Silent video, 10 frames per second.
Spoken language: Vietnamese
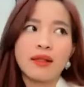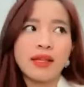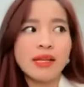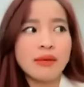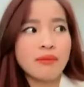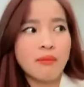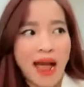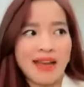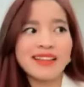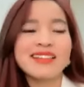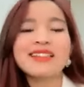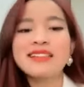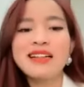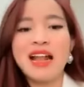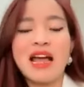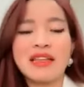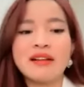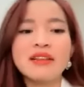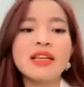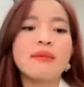Vậy thì bạn chính là
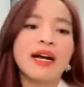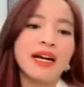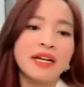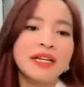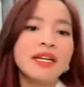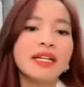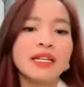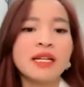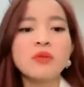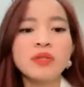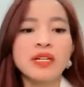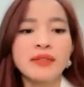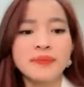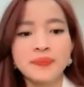những gì bạn nghĩ anh chị, đúng chưa?